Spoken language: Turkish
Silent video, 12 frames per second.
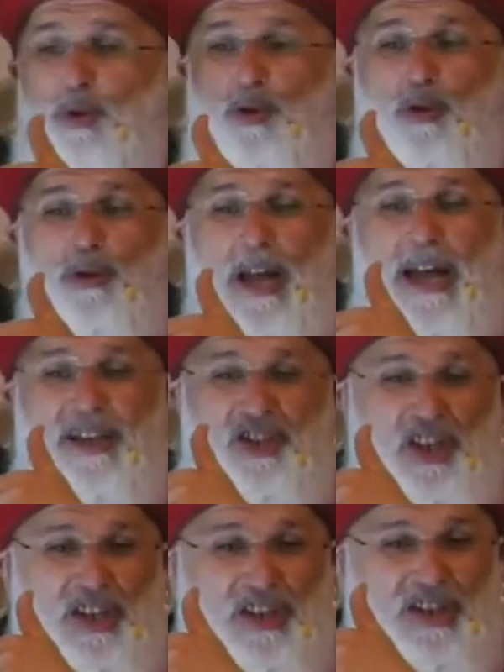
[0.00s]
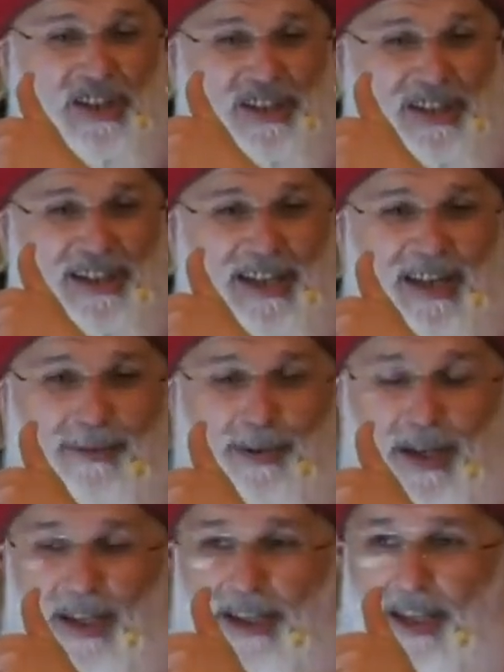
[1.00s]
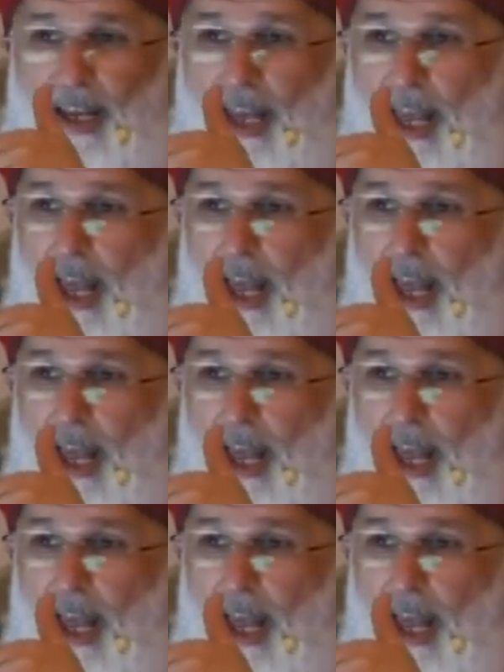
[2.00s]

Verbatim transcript: Bütün her şey zıddıyla bilindi.